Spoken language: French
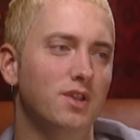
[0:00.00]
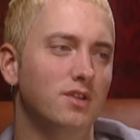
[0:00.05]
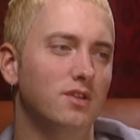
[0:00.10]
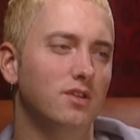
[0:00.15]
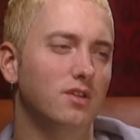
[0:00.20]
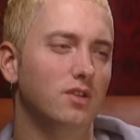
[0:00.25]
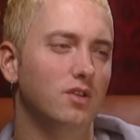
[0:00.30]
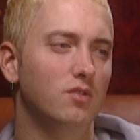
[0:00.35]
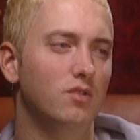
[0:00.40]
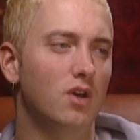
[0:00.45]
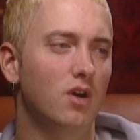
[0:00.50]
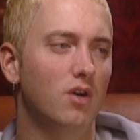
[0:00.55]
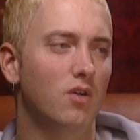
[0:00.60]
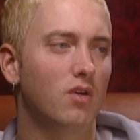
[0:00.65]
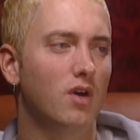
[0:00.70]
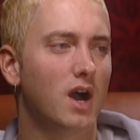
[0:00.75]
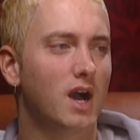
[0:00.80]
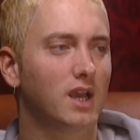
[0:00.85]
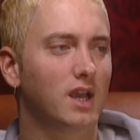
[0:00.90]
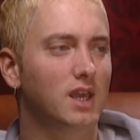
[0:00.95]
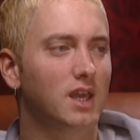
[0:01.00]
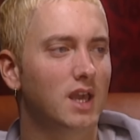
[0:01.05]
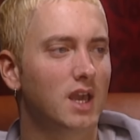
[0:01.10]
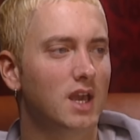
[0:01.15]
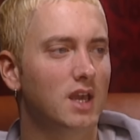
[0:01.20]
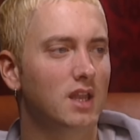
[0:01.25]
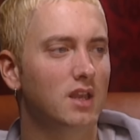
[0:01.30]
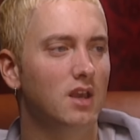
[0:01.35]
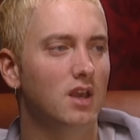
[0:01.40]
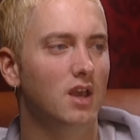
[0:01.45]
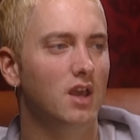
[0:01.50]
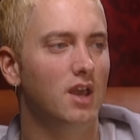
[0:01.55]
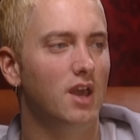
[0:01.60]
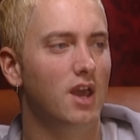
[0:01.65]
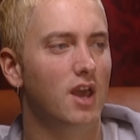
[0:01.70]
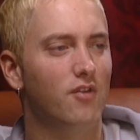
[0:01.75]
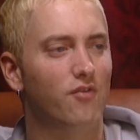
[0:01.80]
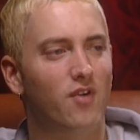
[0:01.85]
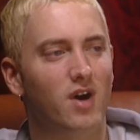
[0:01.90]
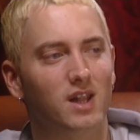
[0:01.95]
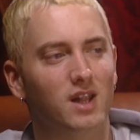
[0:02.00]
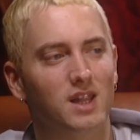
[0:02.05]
les défis auxquels ils ont été confrontés,